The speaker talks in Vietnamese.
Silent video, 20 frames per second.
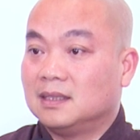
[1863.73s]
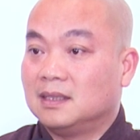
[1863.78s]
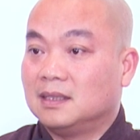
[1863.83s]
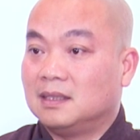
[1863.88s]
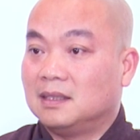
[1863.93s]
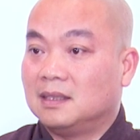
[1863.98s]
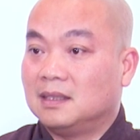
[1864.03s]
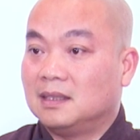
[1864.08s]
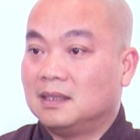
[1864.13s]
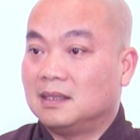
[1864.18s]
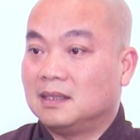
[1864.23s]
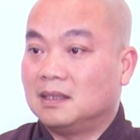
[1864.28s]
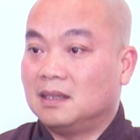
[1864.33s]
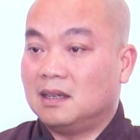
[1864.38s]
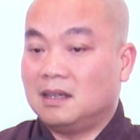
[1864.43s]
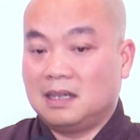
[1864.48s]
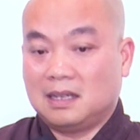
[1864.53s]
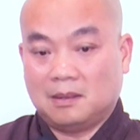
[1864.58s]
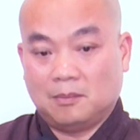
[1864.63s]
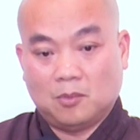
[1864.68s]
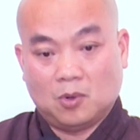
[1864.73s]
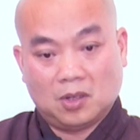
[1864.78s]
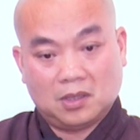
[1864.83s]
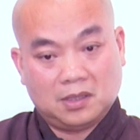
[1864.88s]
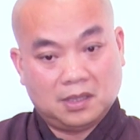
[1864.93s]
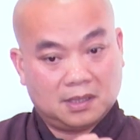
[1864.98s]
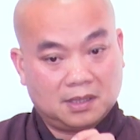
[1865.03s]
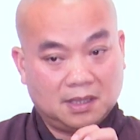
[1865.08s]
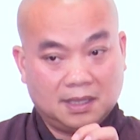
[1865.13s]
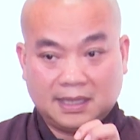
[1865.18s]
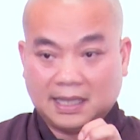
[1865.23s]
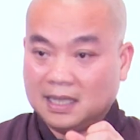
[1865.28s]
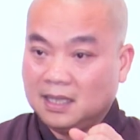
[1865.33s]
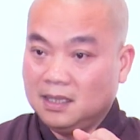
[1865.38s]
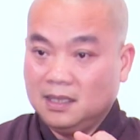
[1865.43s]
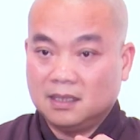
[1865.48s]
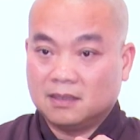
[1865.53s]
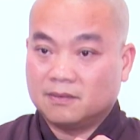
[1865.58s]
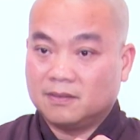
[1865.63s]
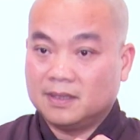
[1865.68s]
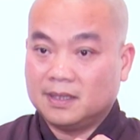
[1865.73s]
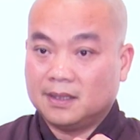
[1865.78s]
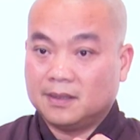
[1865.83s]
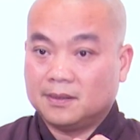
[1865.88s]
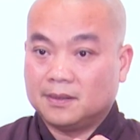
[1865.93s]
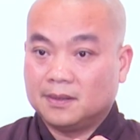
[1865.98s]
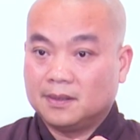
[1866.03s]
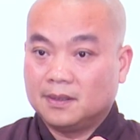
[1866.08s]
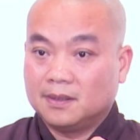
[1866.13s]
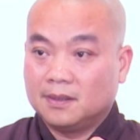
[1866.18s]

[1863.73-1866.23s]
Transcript: à, nó là một thực thể gắn liền với nhau.